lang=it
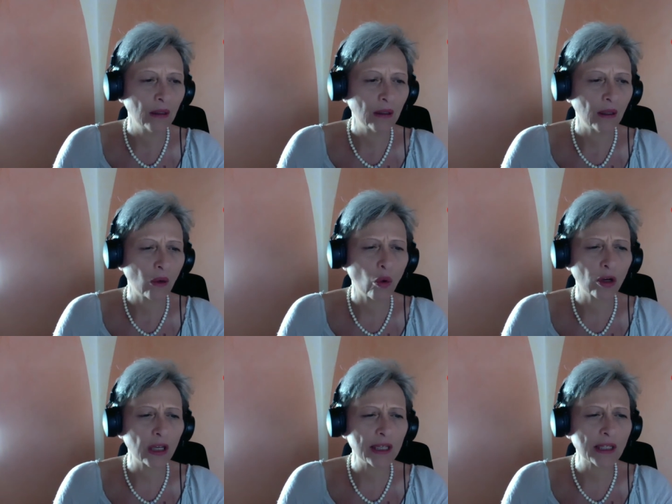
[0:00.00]
Il
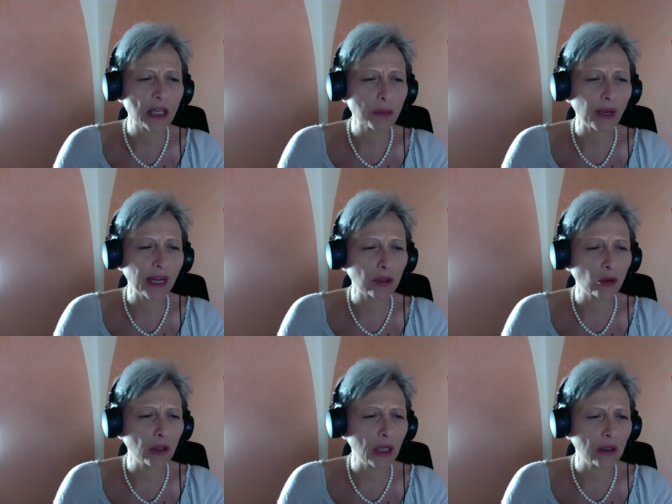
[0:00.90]
cuore gli si è
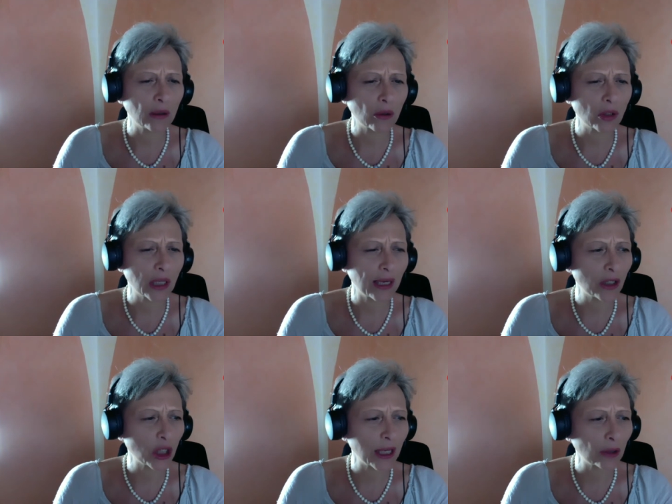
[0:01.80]
spaccato dentro, si è
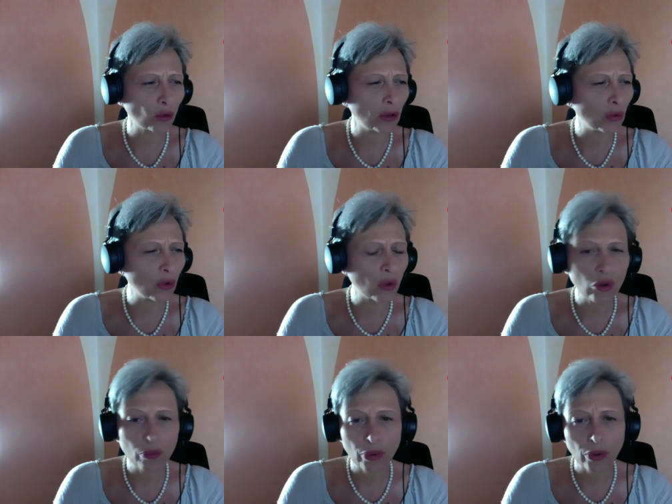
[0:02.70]
lacerato di un
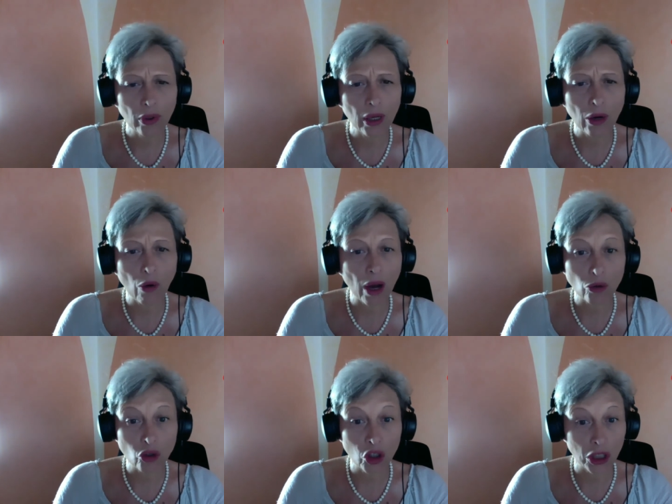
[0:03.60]
colpo e lo ha
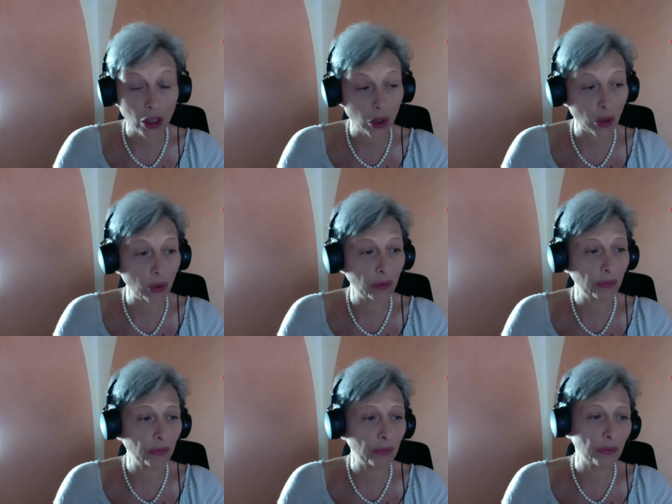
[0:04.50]
ucciso
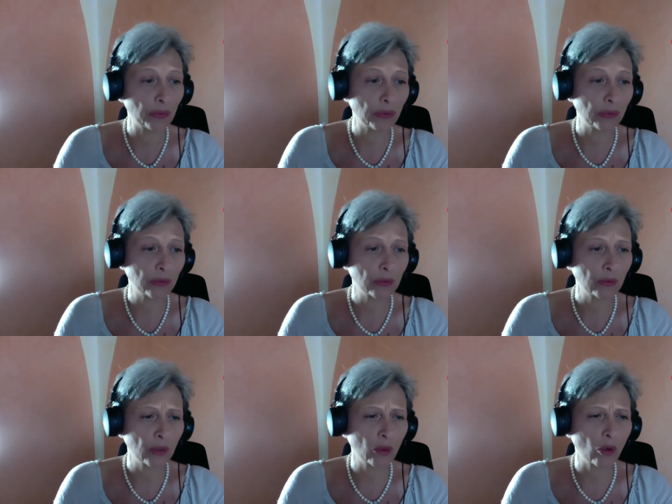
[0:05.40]

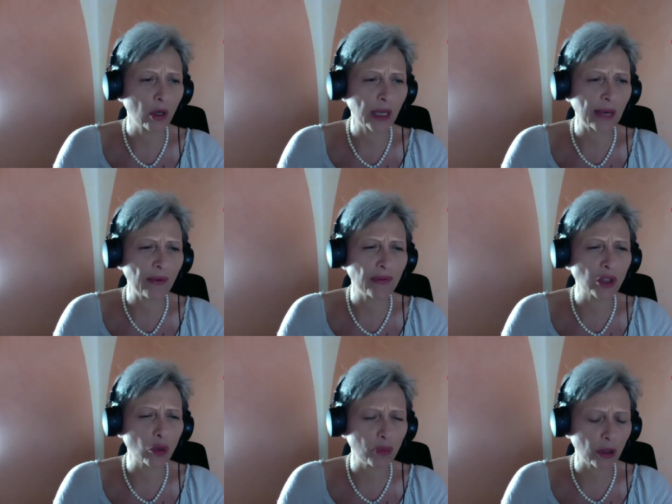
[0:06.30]
quel cuore che aveva
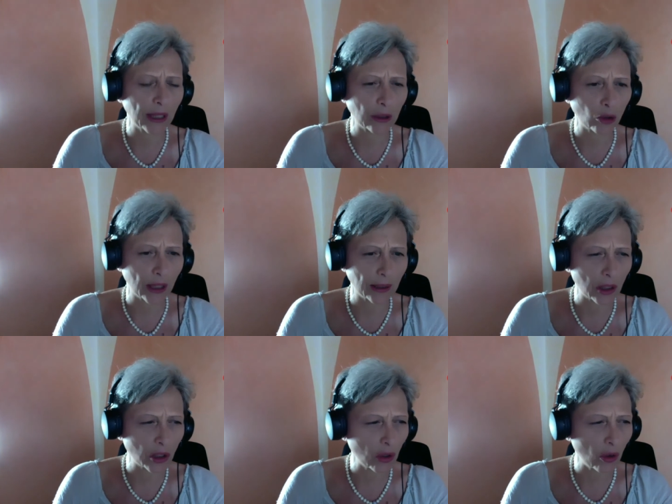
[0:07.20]
sopportato tante
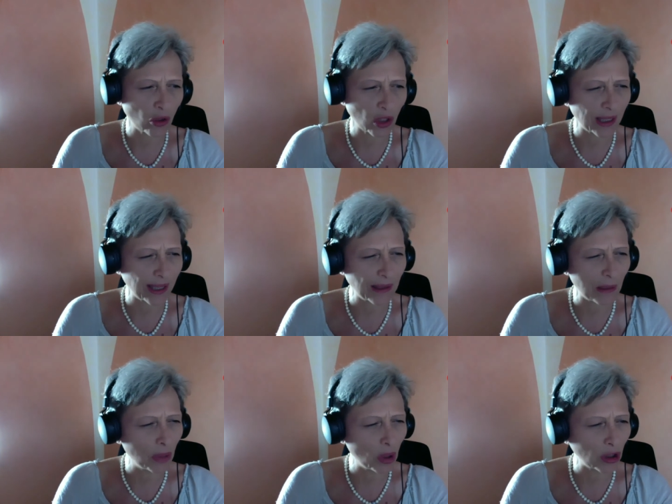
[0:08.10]
scosse, tante
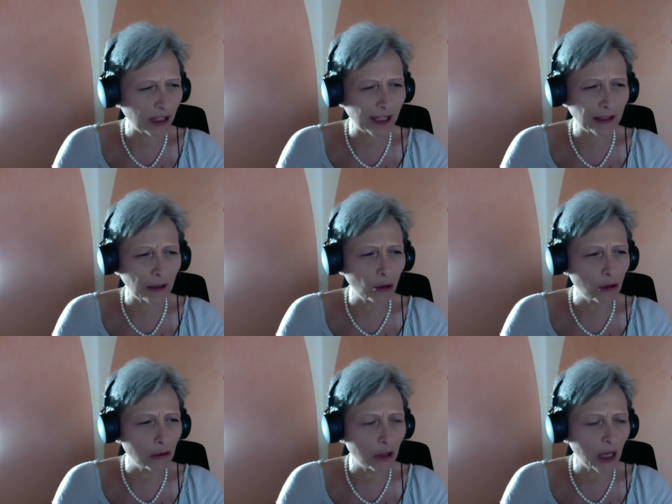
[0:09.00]
botte, tanti
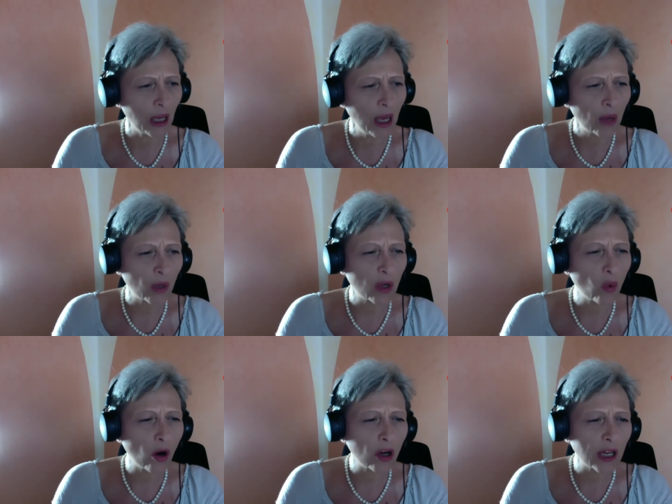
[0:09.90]
dolori, quel
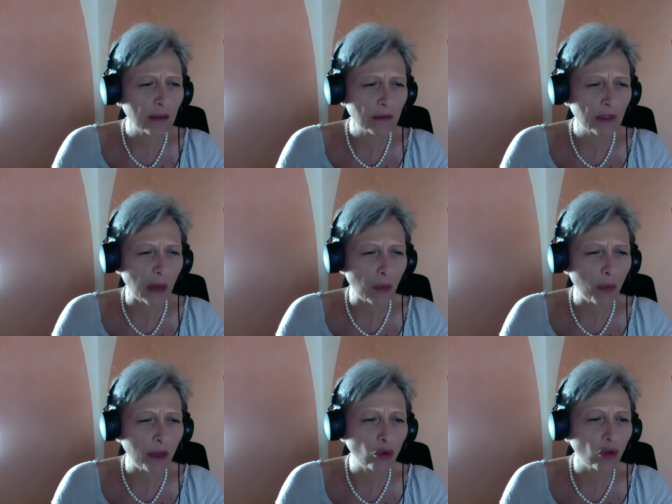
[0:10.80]
cuore nel
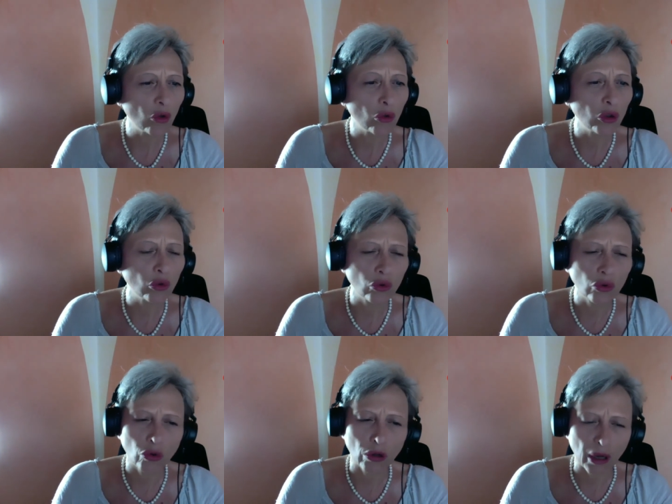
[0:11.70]
momento in cui
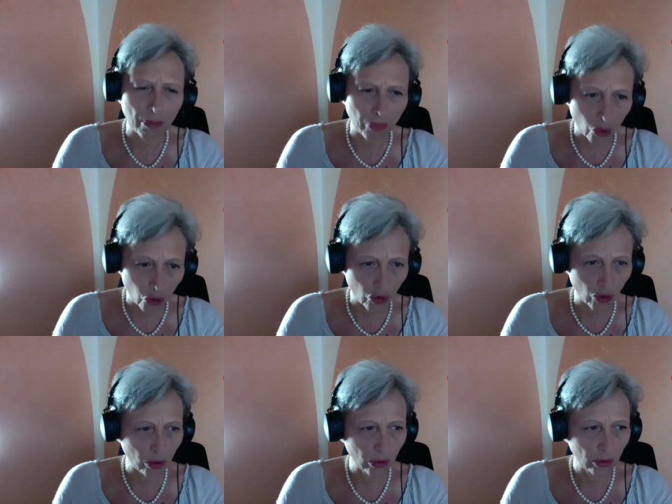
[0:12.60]
tutto era a
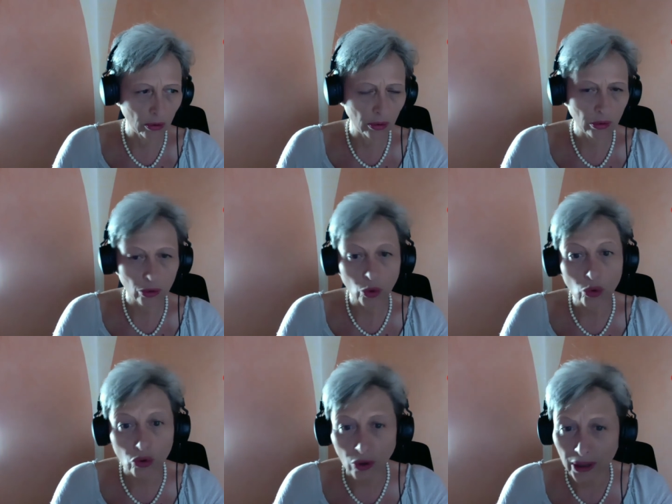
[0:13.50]
posto,
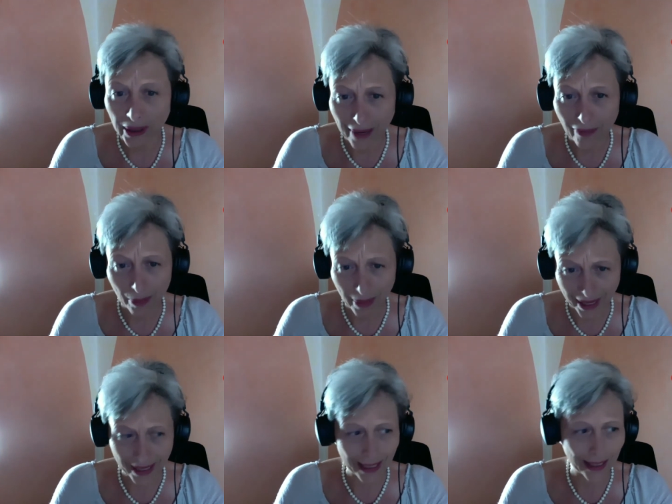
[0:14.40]
tutto andava
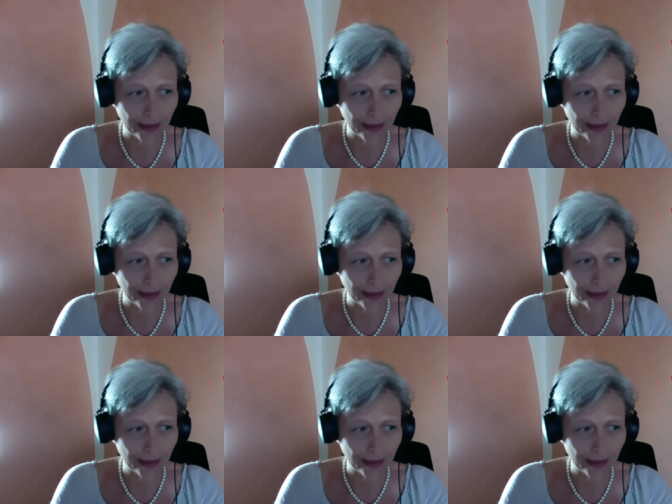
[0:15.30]
bene,